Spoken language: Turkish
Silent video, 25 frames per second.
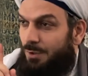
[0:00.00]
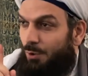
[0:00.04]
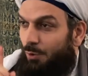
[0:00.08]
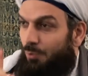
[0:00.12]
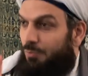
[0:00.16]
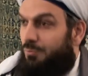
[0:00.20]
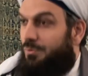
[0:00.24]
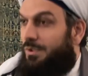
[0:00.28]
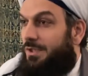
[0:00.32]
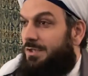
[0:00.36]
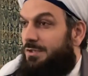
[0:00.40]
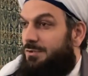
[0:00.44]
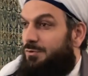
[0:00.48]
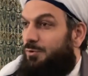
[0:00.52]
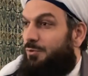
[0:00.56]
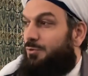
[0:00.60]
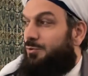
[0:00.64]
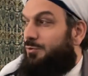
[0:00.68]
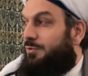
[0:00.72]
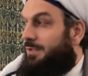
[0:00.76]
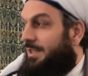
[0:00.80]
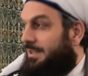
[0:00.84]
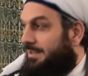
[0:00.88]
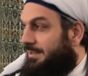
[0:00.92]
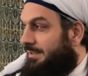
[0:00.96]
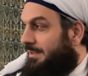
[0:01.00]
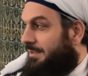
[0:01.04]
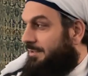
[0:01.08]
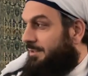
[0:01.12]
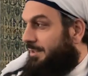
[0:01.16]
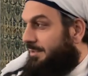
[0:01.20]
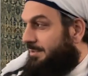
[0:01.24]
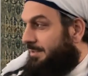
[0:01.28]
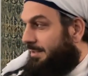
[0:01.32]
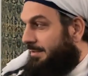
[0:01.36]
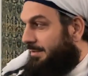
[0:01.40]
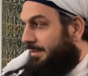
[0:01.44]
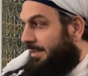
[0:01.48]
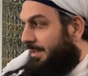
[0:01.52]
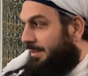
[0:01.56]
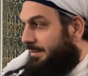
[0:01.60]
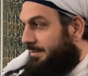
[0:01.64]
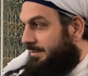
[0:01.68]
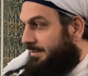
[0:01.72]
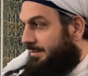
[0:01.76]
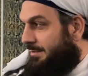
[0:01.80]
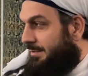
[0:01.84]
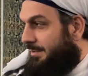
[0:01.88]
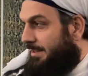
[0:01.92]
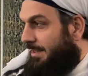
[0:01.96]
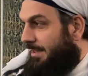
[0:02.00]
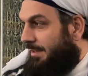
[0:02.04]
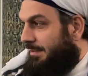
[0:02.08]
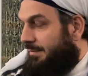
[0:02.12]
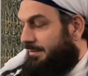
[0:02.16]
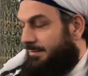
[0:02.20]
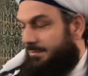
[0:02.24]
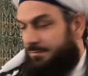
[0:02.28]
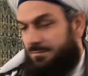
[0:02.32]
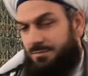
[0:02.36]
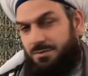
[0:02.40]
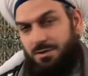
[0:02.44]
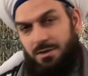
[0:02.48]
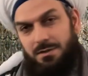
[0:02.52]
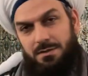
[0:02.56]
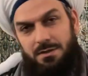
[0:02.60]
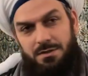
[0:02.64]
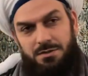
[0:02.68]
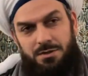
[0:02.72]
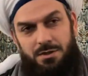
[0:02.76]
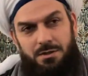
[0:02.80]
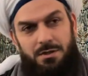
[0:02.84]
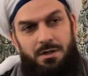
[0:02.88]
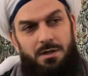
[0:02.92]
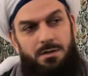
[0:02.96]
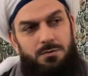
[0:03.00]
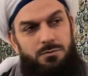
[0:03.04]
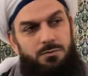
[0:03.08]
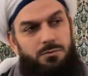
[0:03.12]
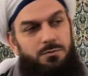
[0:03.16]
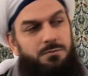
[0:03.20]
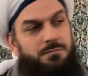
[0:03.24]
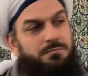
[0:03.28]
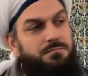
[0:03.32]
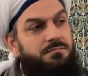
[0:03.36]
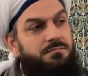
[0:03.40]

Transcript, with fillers: Onların yolundan gideceğiz Allah'ın izniyle. Celle Celaluhu.